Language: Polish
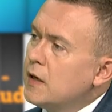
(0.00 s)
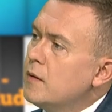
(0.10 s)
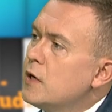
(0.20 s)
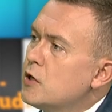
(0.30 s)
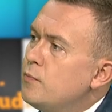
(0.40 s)

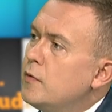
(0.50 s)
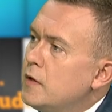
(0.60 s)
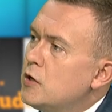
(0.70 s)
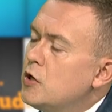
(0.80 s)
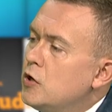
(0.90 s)
takim razie
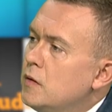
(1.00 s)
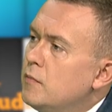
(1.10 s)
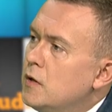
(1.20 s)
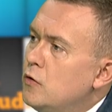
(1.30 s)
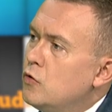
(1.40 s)
powiedzieć
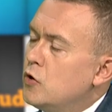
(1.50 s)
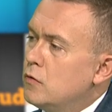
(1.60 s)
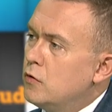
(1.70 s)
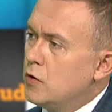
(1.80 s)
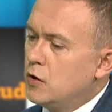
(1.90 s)
tym ludziom,
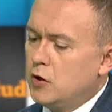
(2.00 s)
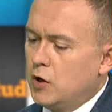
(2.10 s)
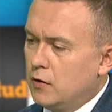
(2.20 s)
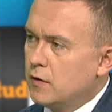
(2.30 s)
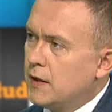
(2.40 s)
którzy
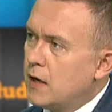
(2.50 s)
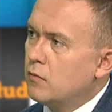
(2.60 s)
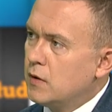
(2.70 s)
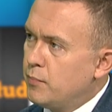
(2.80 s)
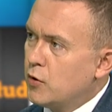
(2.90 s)
dzisiaj
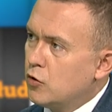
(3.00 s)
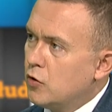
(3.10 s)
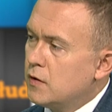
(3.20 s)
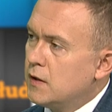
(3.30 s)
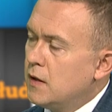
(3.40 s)
dostają te
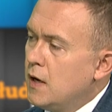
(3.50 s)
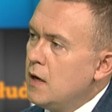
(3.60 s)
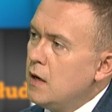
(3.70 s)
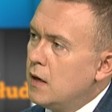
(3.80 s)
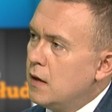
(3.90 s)
prognozy,
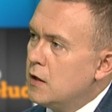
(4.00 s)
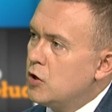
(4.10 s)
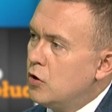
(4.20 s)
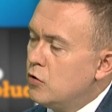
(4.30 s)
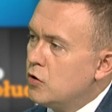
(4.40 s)
e,
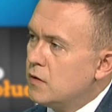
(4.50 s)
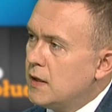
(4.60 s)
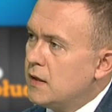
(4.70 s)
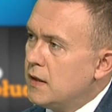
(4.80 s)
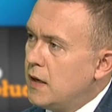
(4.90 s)
jeśli chodzi o
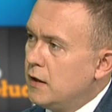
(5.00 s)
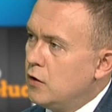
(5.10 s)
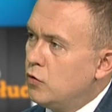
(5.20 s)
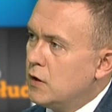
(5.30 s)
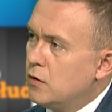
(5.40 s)
ceny energii,
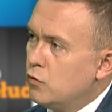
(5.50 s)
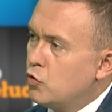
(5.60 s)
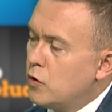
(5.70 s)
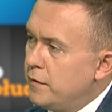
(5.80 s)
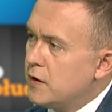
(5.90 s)
które są
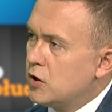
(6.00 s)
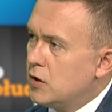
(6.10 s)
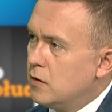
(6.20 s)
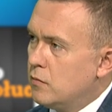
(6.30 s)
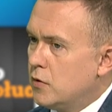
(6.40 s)
dużo
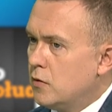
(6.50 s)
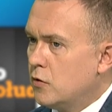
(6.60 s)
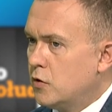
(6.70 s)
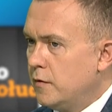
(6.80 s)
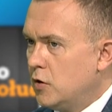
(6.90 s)
wyższe? No bo
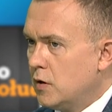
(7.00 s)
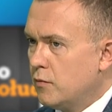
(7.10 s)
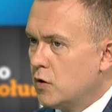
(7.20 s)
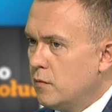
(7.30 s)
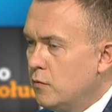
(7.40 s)
oczywiście
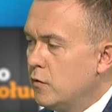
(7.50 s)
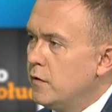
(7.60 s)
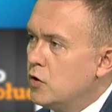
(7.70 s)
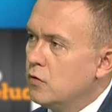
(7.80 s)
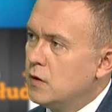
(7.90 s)
możemy
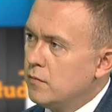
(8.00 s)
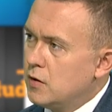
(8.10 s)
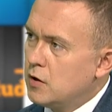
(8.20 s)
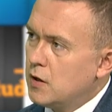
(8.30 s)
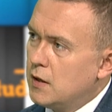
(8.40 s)
mówić o
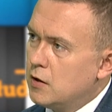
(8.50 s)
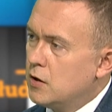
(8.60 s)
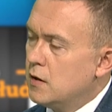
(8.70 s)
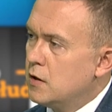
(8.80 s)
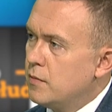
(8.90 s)
tym, że,
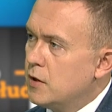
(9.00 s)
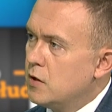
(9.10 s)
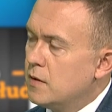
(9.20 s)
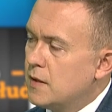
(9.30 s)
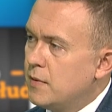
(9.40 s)
że, że
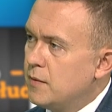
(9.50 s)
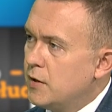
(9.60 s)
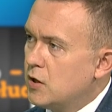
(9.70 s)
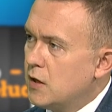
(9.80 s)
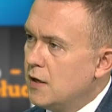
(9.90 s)
będziemy
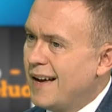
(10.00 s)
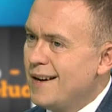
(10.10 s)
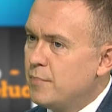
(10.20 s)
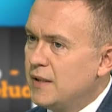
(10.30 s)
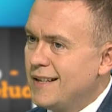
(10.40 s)
zabezpieczeni,
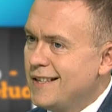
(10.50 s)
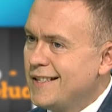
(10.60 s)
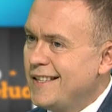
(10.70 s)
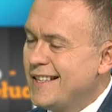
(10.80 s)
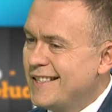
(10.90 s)
ale pytanie,
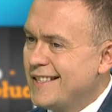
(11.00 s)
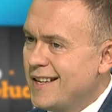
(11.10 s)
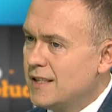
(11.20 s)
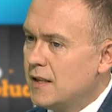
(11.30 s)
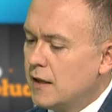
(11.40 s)
czy jest
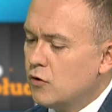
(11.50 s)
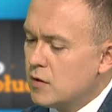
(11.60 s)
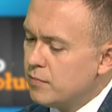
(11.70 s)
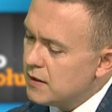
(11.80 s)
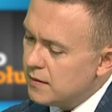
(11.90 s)
szansa na to,
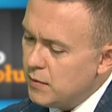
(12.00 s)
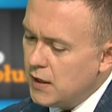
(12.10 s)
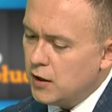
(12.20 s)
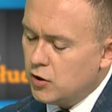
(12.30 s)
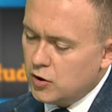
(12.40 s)
żeby
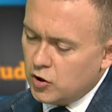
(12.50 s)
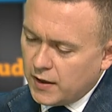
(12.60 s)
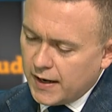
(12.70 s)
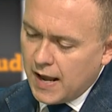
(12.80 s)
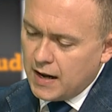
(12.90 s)
zmniejszyć
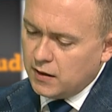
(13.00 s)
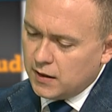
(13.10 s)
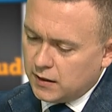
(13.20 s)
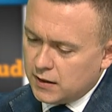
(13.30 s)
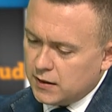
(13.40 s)

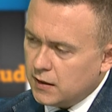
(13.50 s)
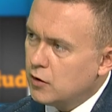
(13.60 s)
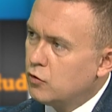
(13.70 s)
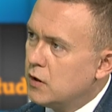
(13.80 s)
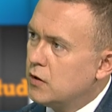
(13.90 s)
realnie te
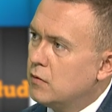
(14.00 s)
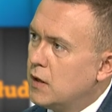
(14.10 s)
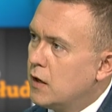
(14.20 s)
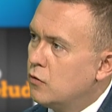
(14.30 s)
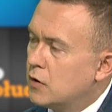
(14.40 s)
ceny, które są
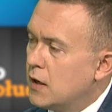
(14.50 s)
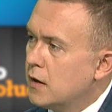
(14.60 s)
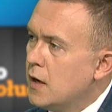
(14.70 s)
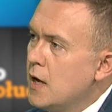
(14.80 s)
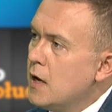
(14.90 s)
na
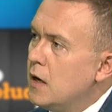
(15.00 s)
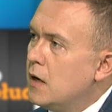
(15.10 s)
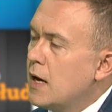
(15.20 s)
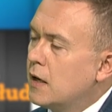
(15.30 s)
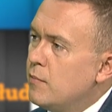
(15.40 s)
rachunkach,
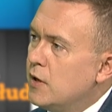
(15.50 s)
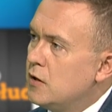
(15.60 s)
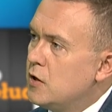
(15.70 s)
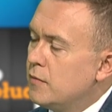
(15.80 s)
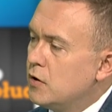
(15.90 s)
e, jakie
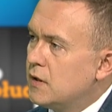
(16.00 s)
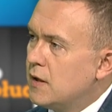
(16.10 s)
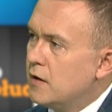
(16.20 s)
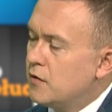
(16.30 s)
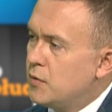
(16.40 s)
będziemy dostawać
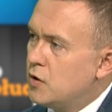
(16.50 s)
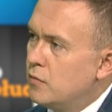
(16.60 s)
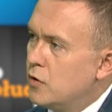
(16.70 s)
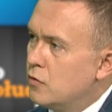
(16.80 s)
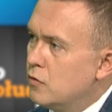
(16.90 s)
zainwestować w
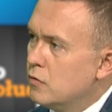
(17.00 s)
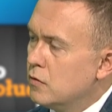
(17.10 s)
przyszłym roku?